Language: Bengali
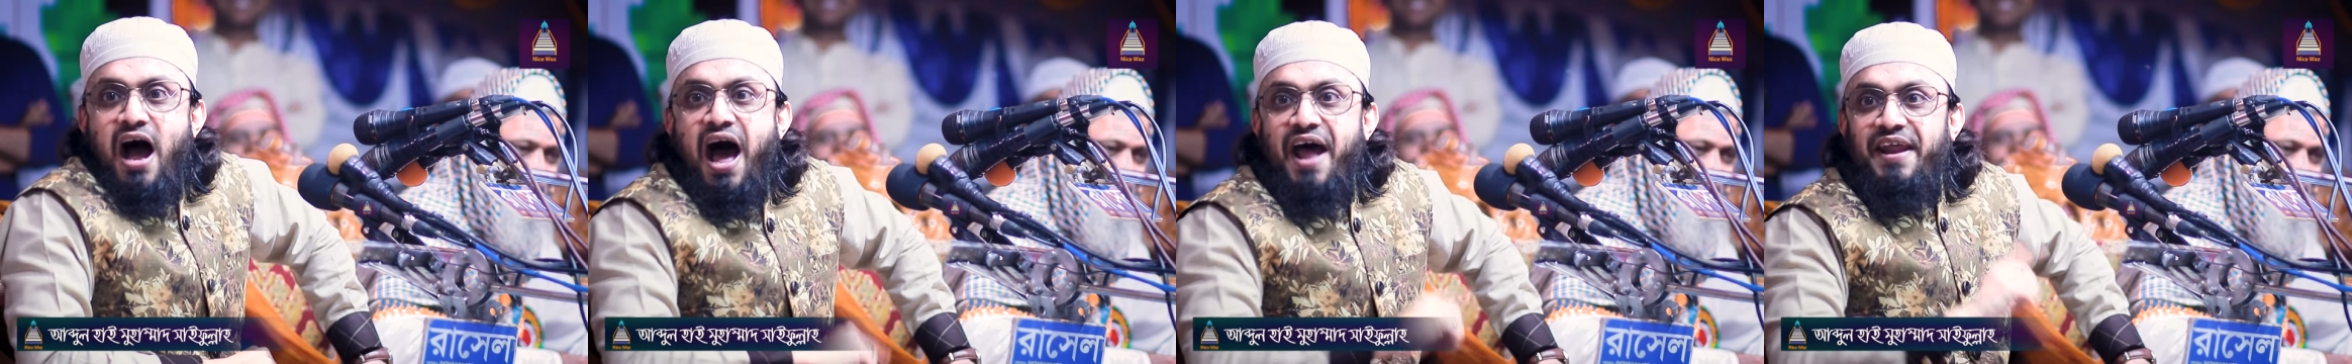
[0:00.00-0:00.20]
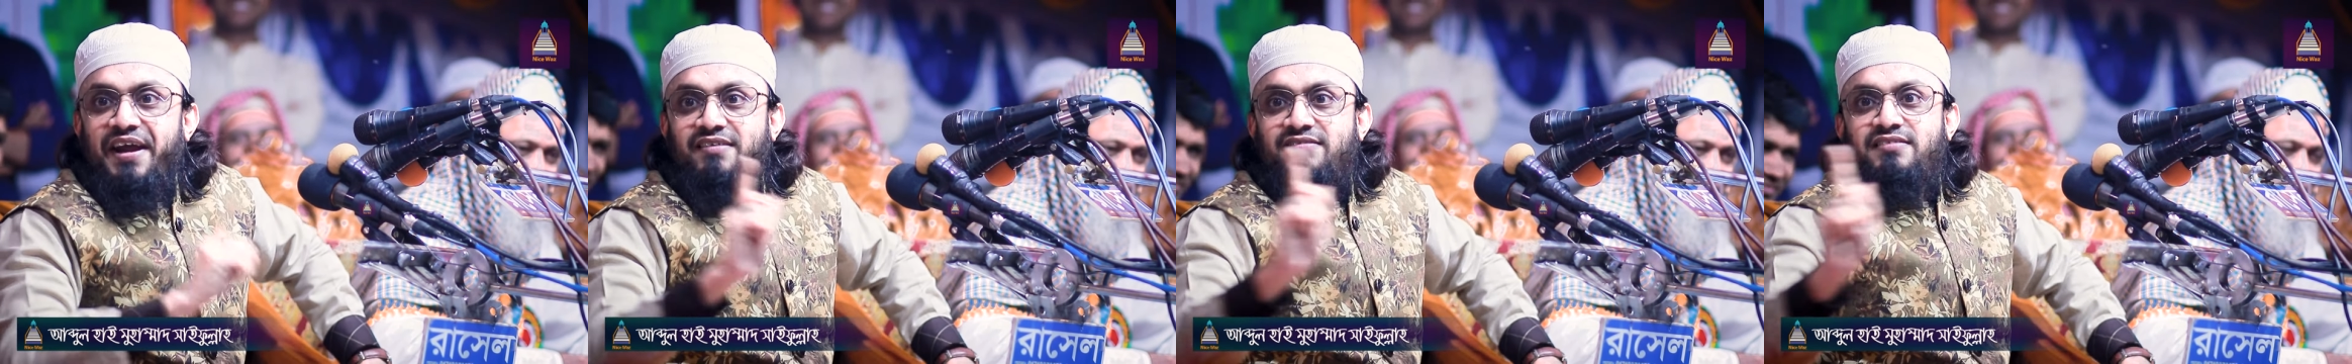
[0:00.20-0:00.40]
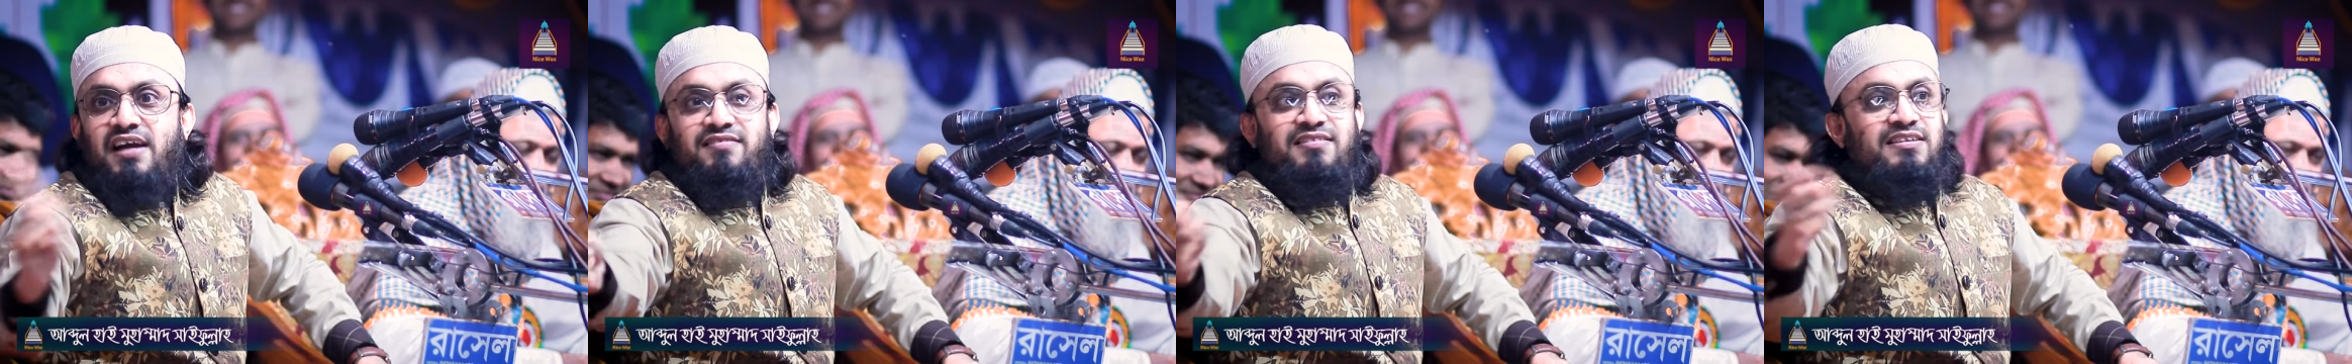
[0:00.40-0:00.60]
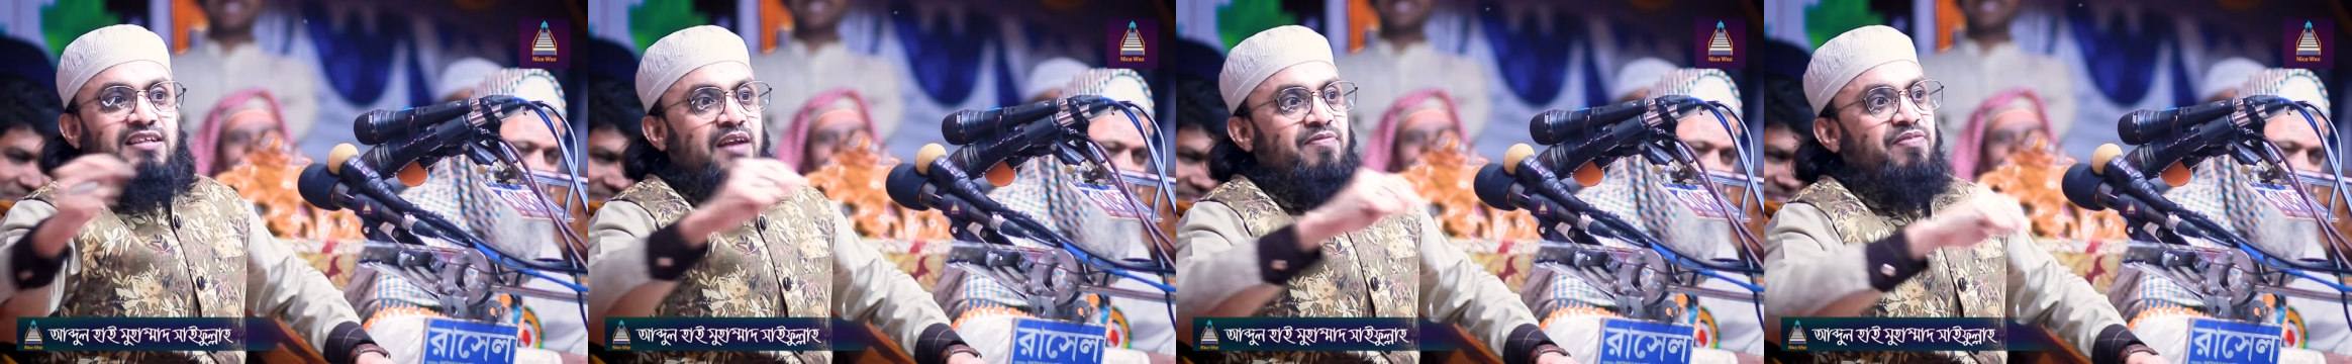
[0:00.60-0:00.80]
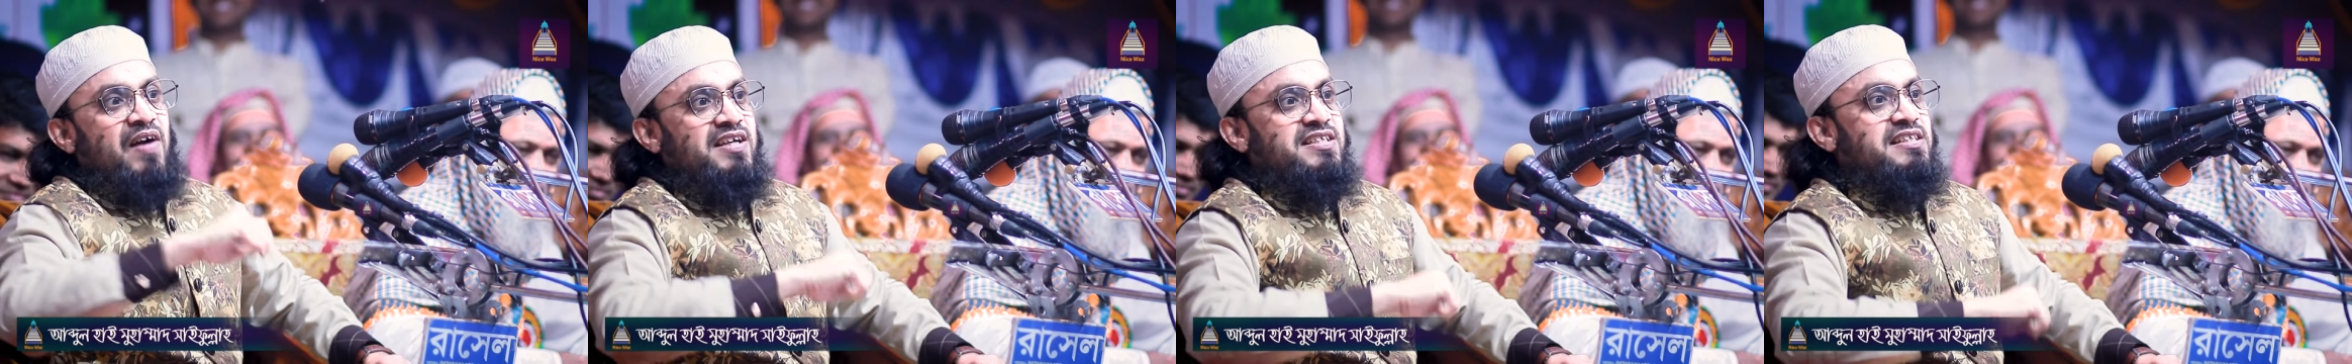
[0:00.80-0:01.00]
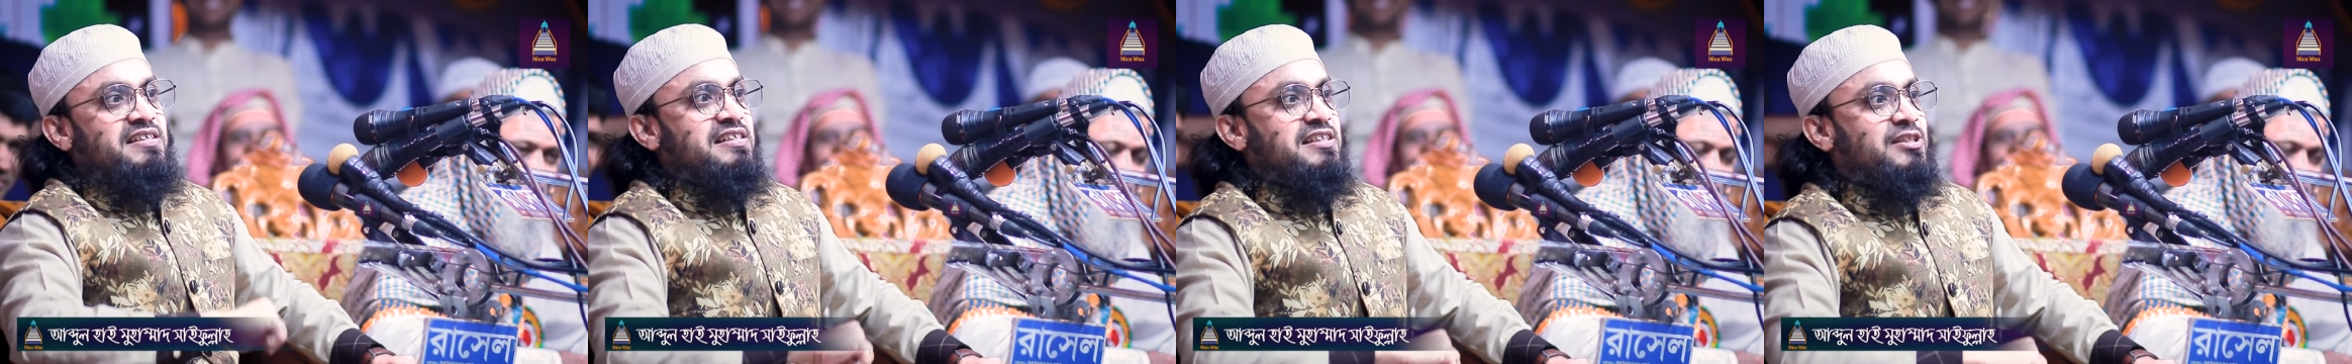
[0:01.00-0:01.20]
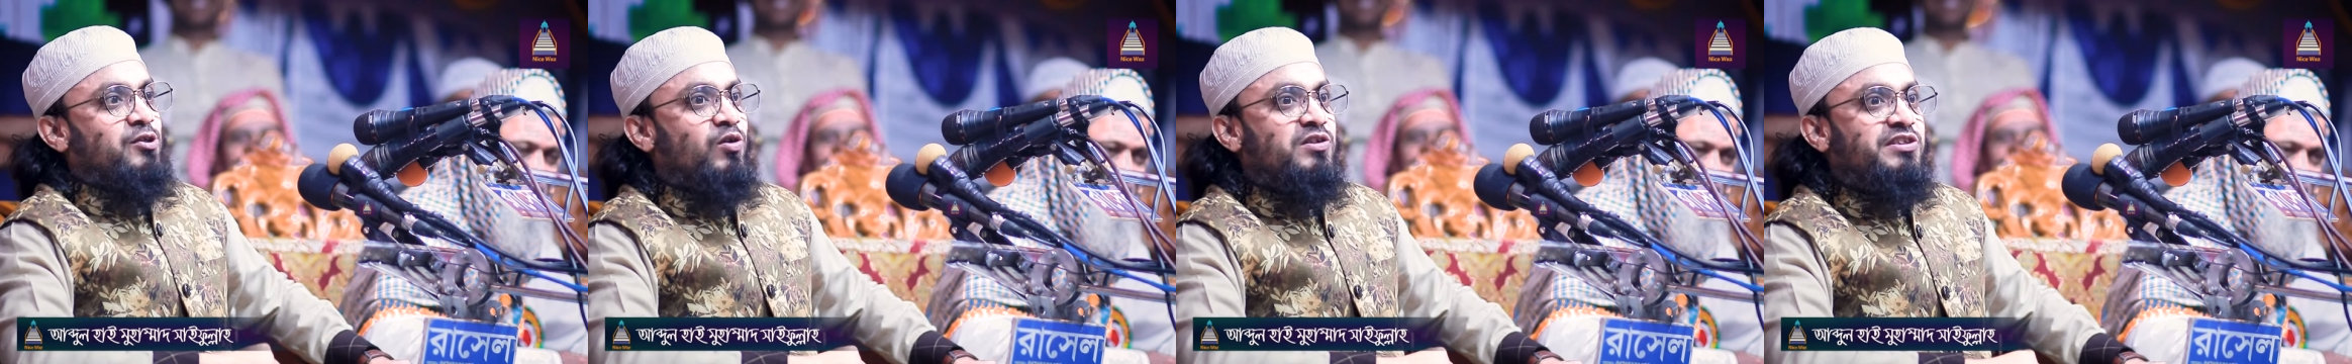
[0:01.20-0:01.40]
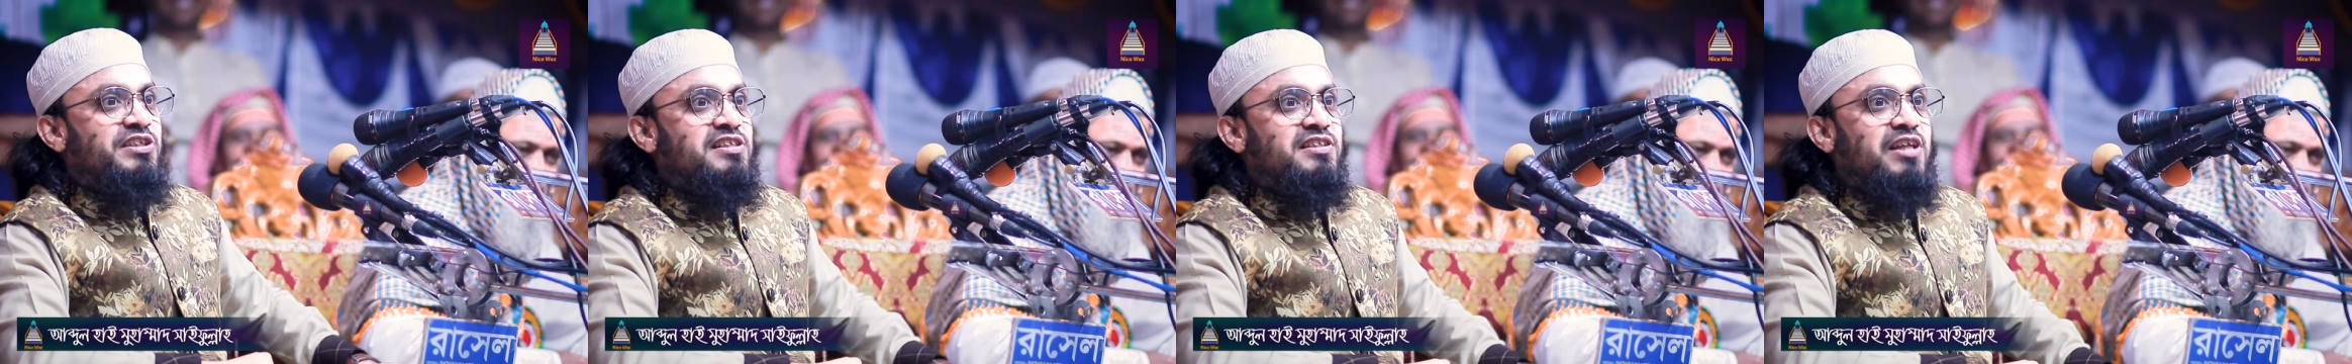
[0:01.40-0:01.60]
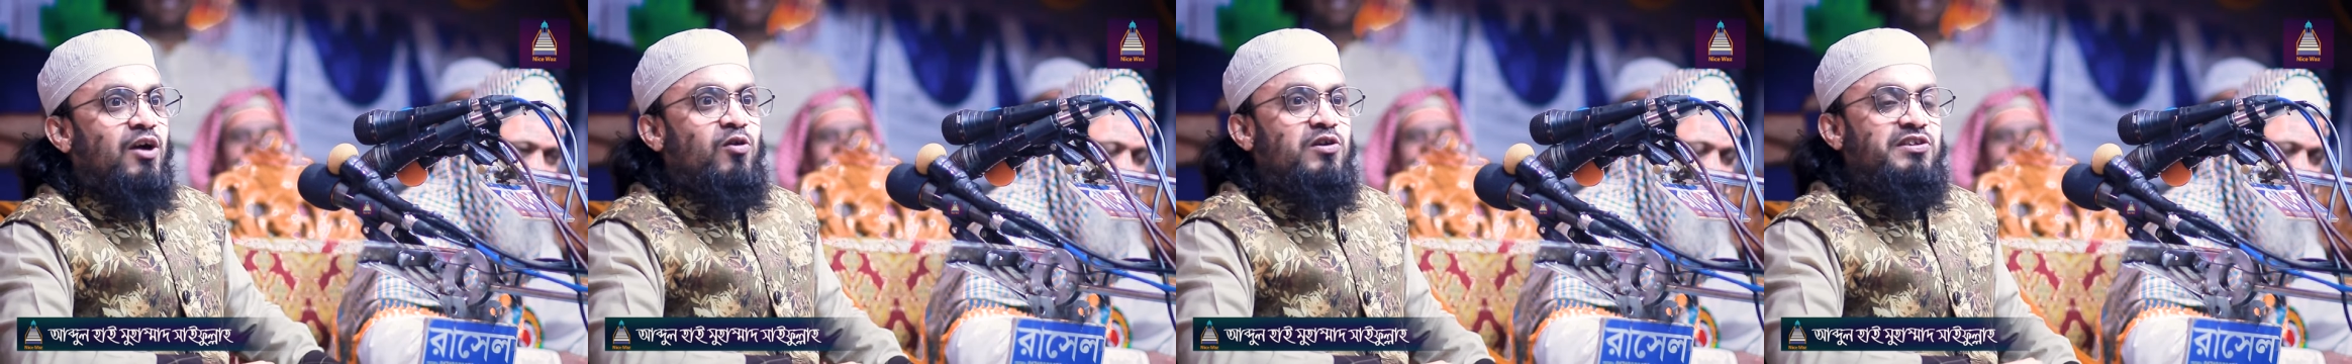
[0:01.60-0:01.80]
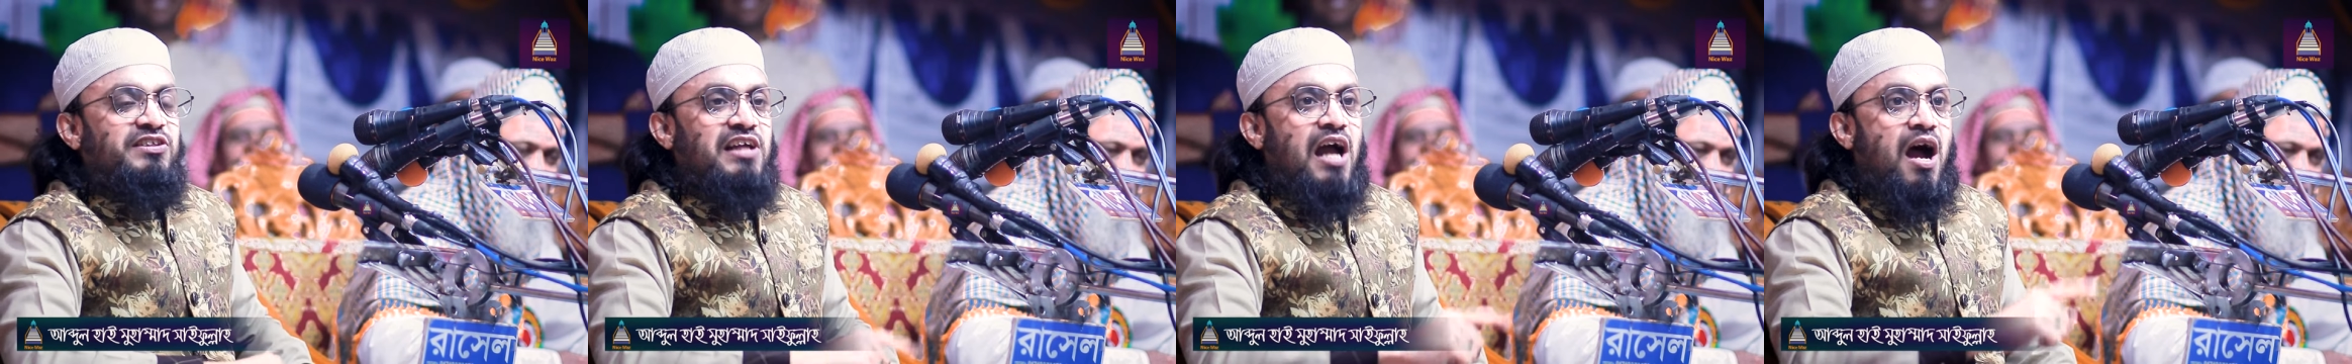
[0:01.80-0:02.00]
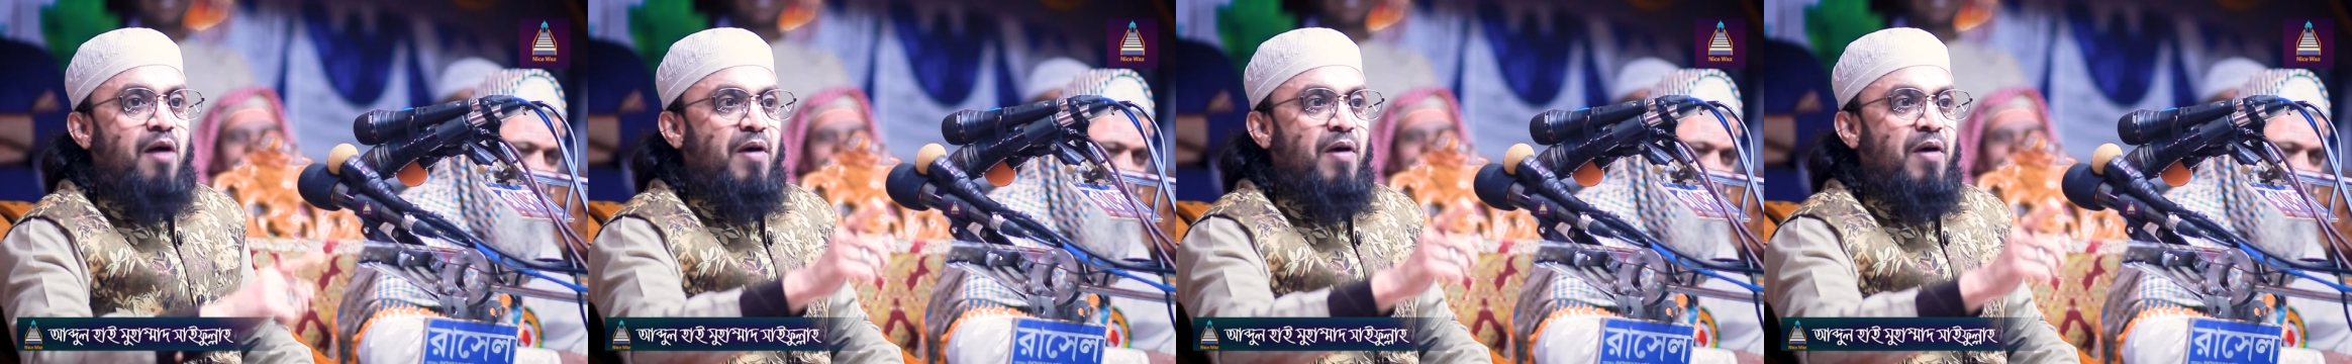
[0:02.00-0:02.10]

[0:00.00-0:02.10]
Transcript: আরেকটার যেটার ফাঁসি দিছে ও চিন্তা করছে